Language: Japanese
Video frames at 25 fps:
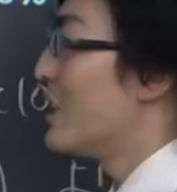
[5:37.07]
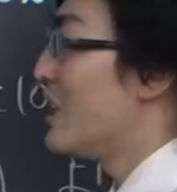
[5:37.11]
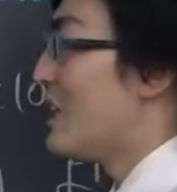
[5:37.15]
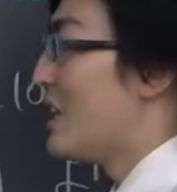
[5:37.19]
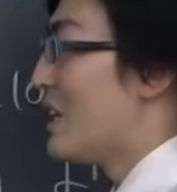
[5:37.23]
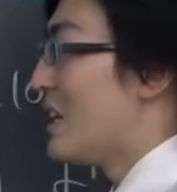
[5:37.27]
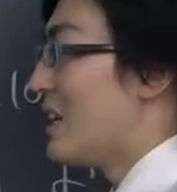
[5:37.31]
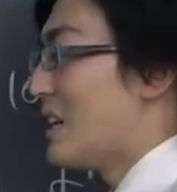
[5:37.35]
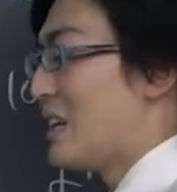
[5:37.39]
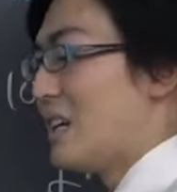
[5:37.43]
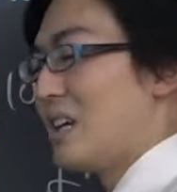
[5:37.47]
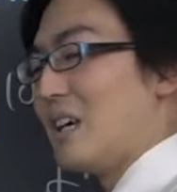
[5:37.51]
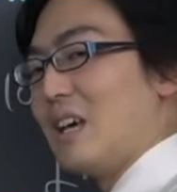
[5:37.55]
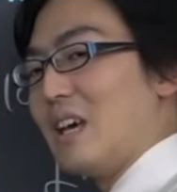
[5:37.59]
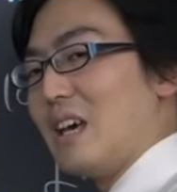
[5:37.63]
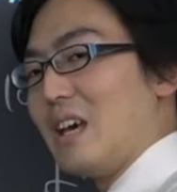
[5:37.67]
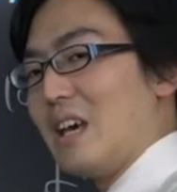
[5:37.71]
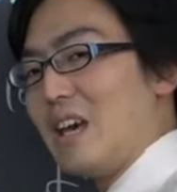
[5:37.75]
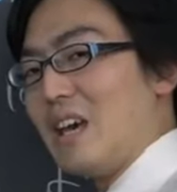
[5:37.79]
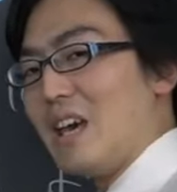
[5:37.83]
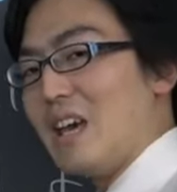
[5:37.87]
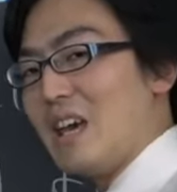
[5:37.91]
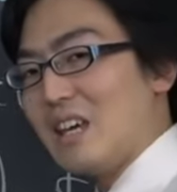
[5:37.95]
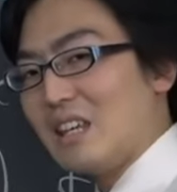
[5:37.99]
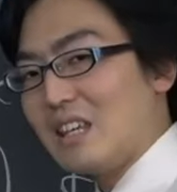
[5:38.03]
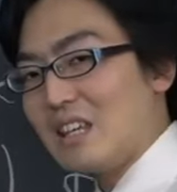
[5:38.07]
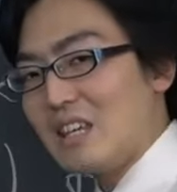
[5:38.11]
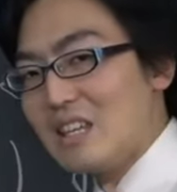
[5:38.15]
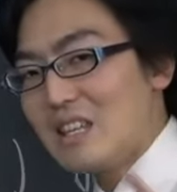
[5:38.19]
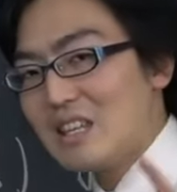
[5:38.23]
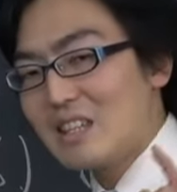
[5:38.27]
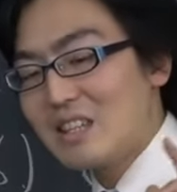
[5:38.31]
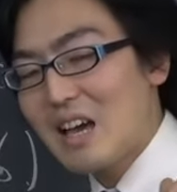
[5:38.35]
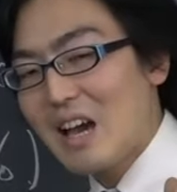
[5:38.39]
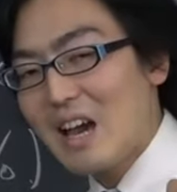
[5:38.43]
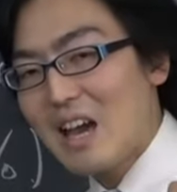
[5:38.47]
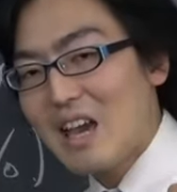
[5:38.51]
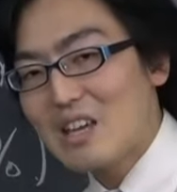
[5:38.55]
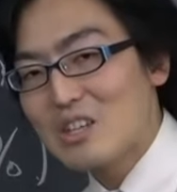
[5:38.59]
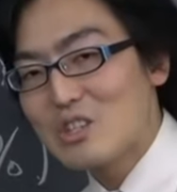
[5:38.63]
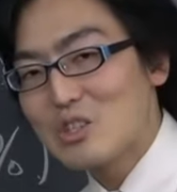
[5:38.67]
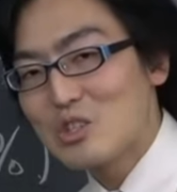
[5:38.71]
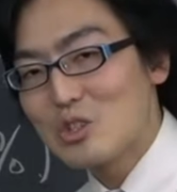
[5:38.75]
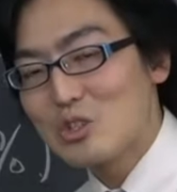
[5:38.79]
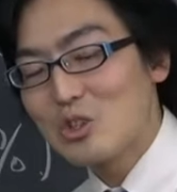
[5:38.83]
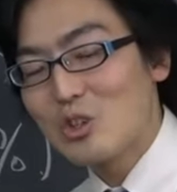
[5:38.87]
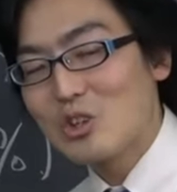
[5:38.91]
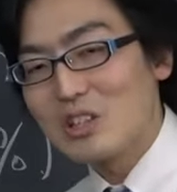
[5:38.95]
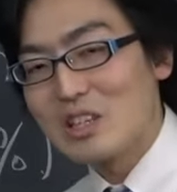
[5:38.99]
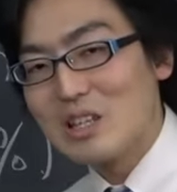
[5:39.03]
E 平均体
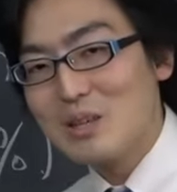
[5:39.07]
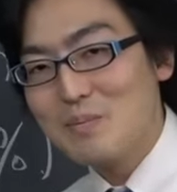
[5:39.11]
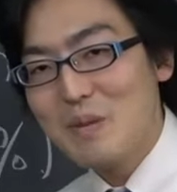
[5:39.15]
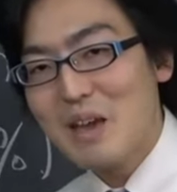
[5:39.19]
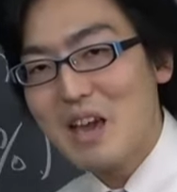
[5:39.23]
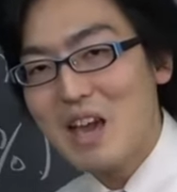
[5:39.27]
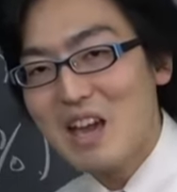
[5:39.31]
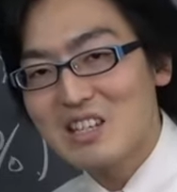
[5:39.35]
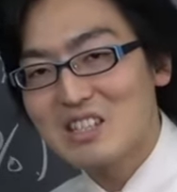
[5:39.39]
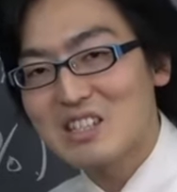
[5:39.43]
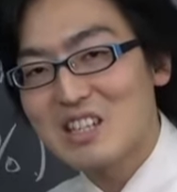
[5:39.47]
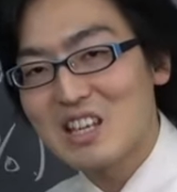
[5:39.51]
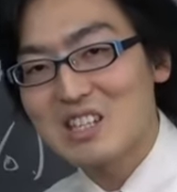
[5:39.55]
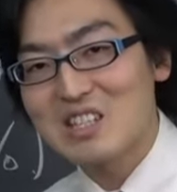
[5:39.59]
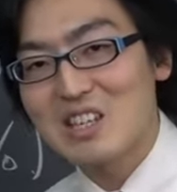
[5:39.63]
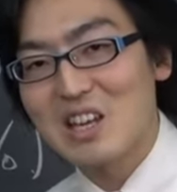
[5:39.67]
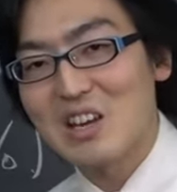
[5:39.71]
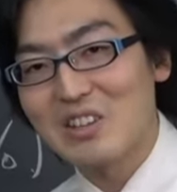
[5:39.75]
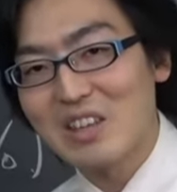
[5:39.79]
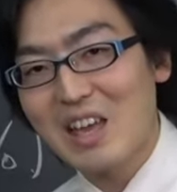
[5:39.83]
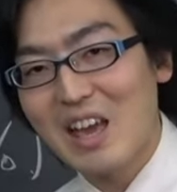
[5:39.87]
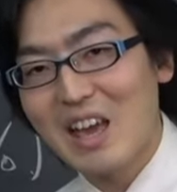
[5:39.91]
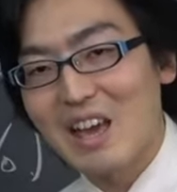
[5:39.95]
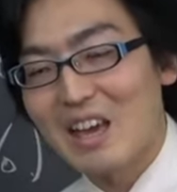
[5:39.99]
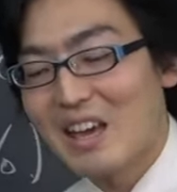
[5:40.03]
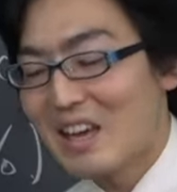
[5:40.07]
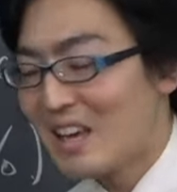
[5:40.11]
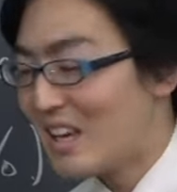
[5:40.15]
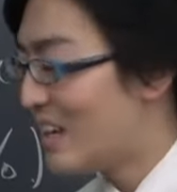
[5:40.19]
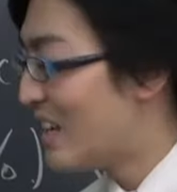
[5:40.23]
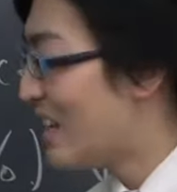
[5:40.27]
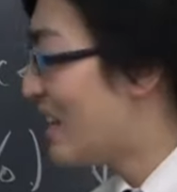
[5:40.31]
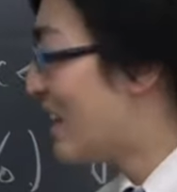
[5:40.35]
重のイメージでしたよね。